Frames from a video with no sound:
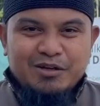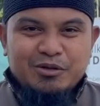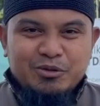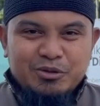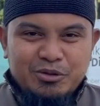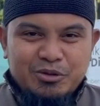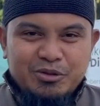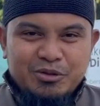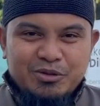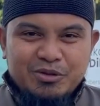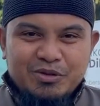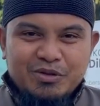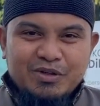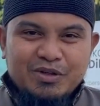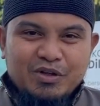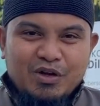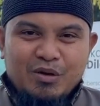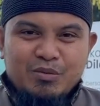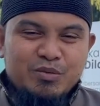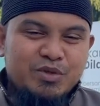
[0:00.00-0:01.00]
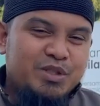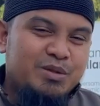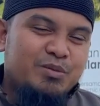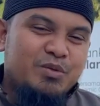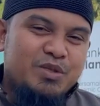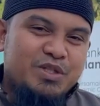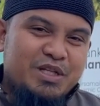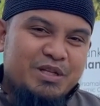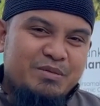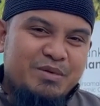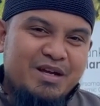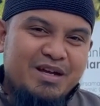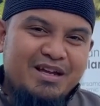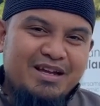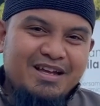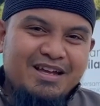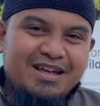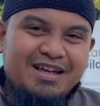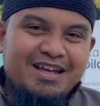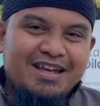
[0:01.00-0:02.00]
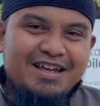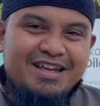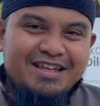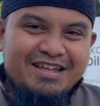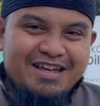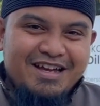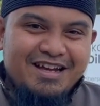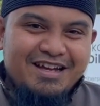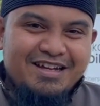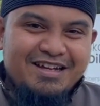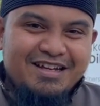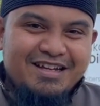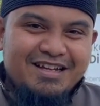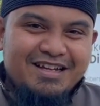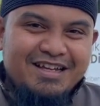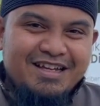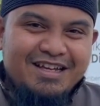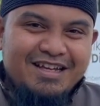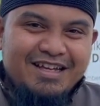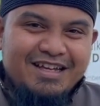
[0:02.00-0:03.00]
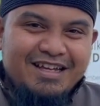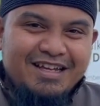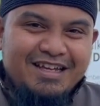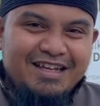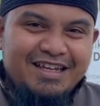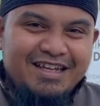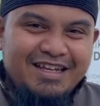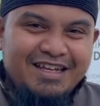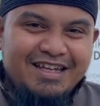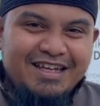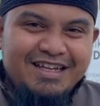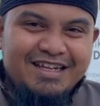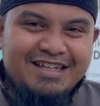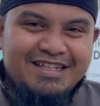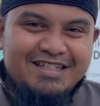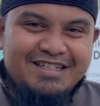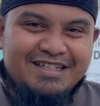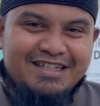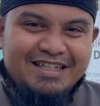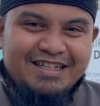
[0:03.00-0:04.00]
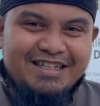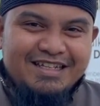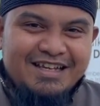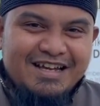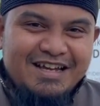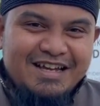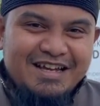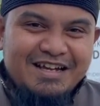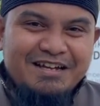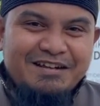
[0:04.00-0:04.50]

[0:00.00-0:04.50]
untuk kaum muslim muslimah yang ingin singgah